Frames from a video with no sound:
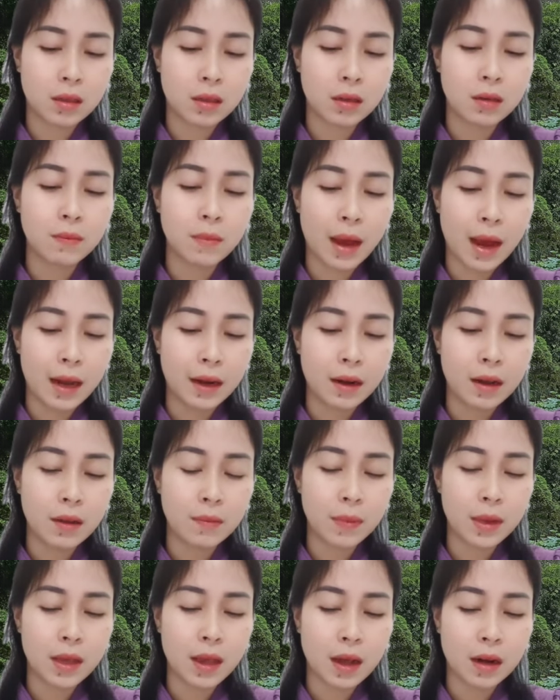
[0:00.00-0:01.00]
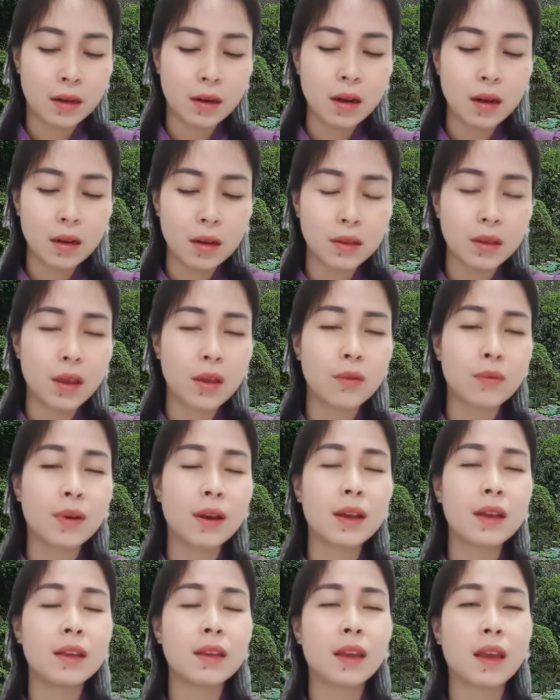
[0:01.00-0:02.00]
tự mạng đó bây giờ rất là nhiều
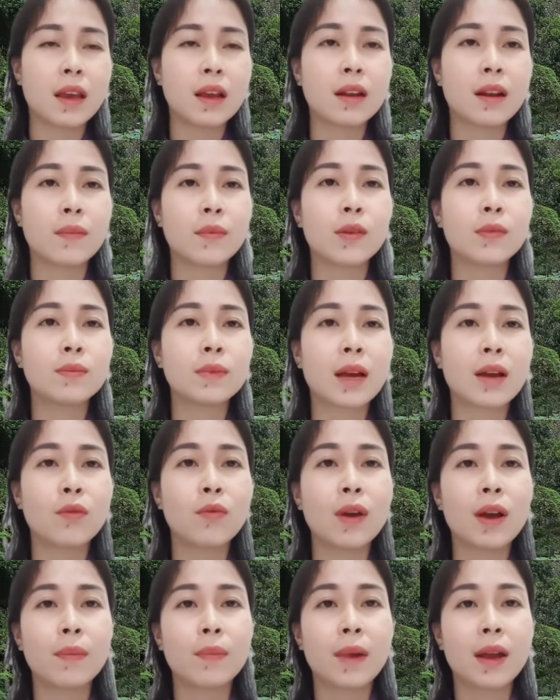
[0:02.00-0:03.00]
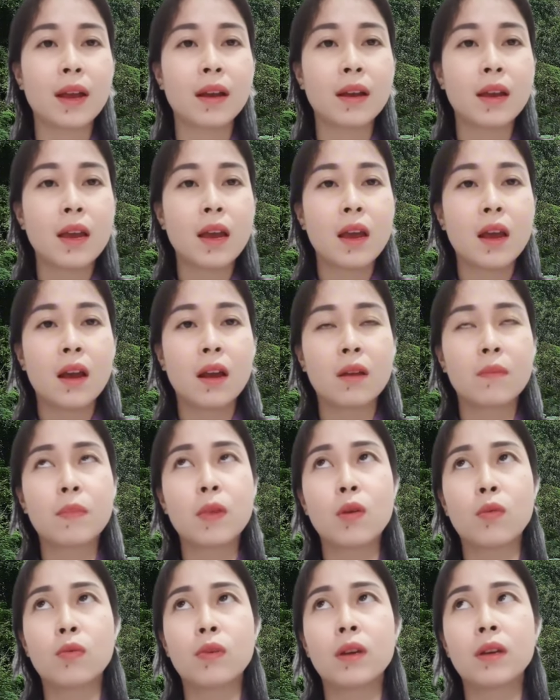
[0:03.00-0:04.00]
cái chuyện làm chúng ta quan mang ví
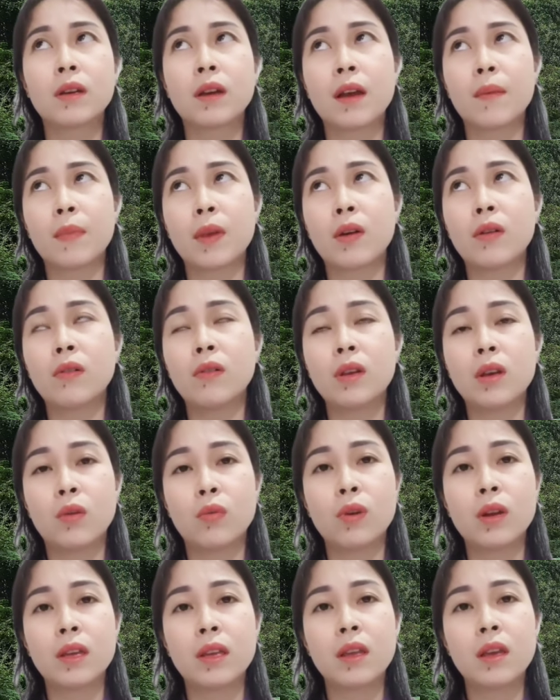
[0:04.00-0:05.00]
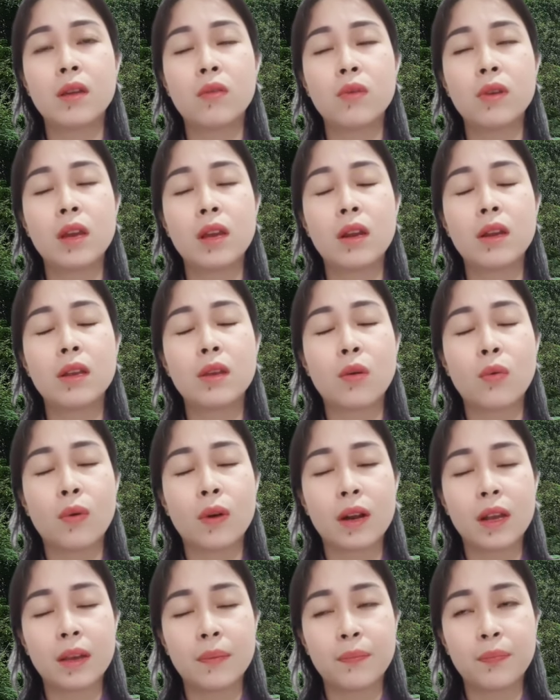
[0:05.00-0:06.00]
dụ như em nói ví dụ đi quý vị đi
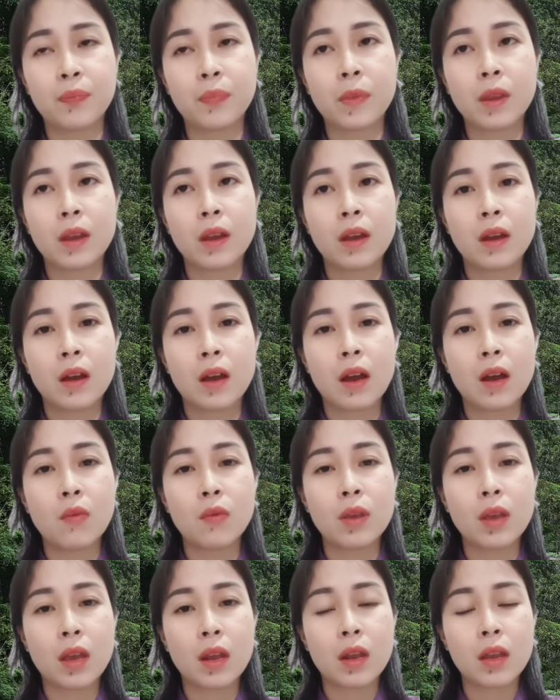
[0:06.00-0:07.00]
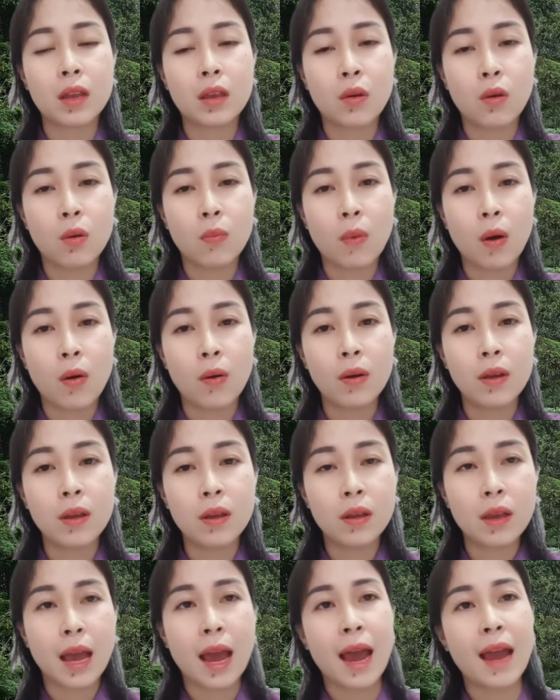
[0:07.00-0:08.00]
chùa đi à, quý vị đi chùa mỗi
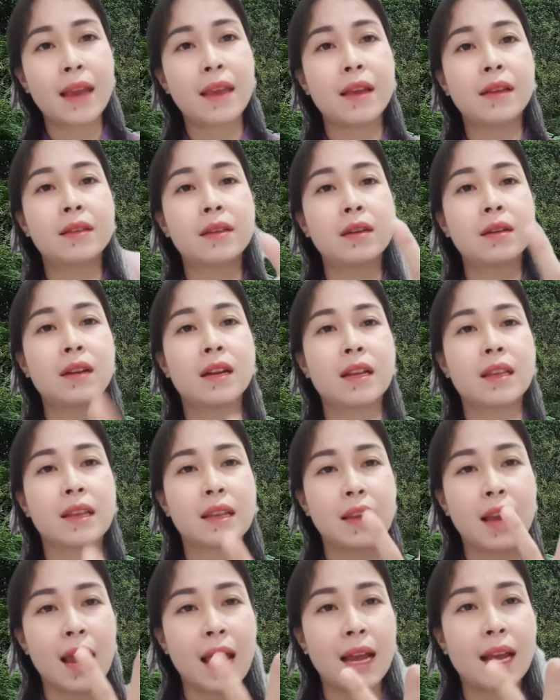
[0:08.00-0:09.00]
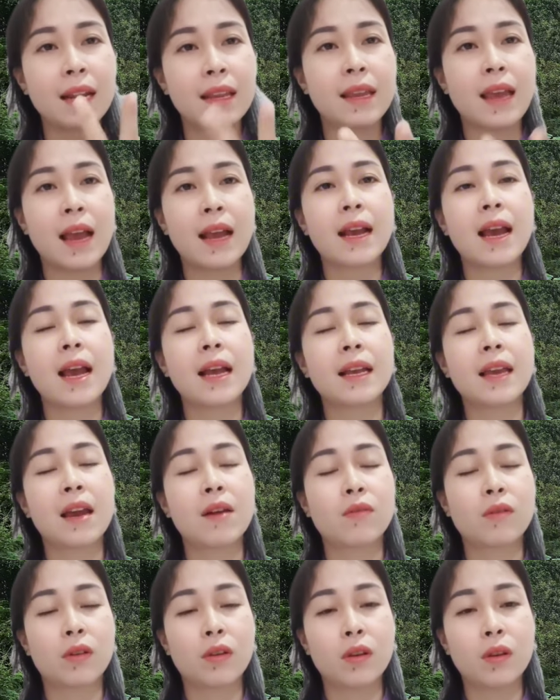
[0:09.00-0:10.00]
hai vị sư là hai cách giảng khác
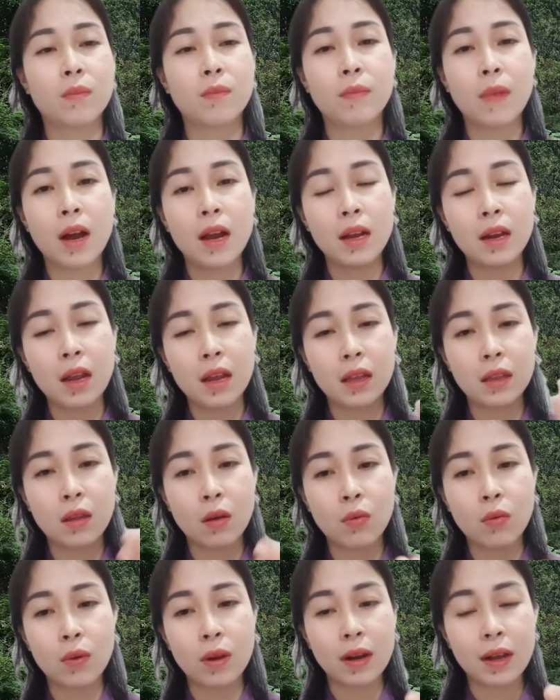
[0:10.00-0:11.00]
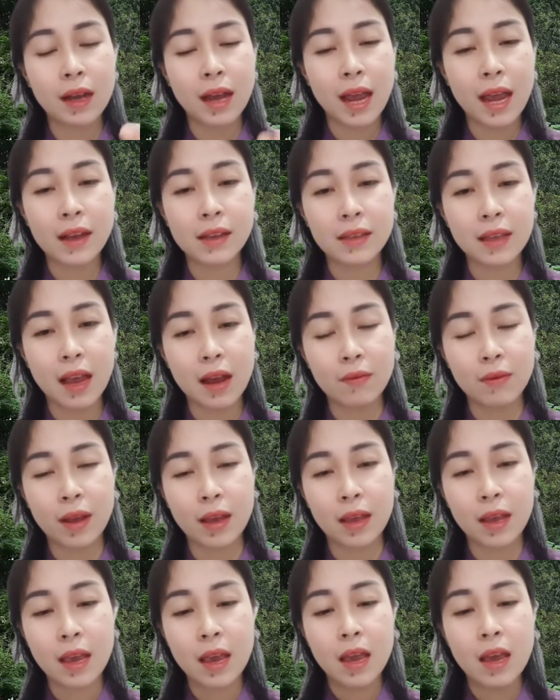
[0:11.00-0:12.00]
nhau rồi mới đi tu thì nó khác sau
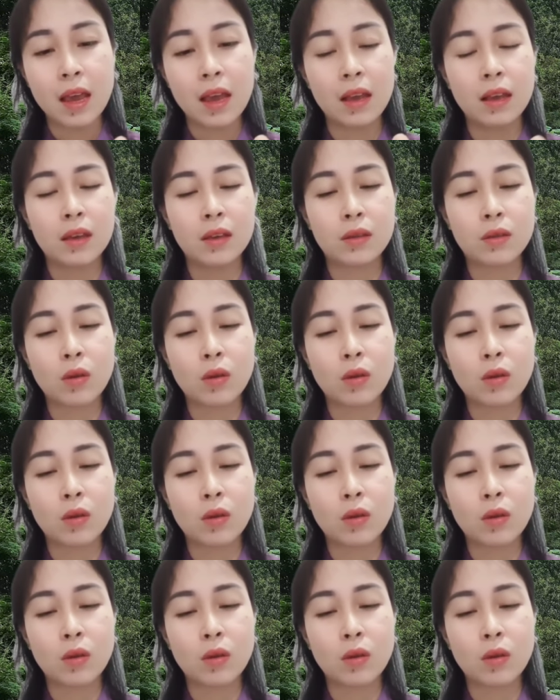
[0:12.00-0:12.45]
này thì